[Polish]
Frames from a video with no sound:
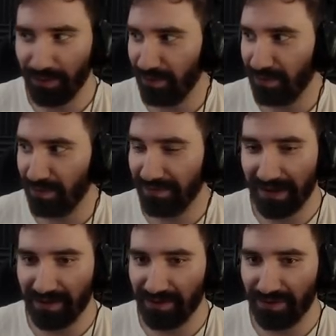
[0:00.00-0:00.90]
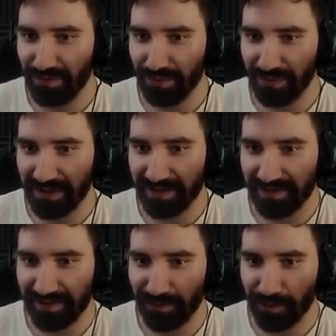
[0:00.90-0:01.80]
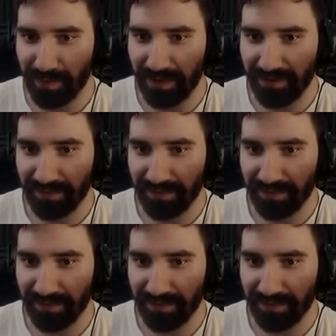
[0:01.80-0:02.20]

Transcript: Ty, tu wielki szczur jest, co ma?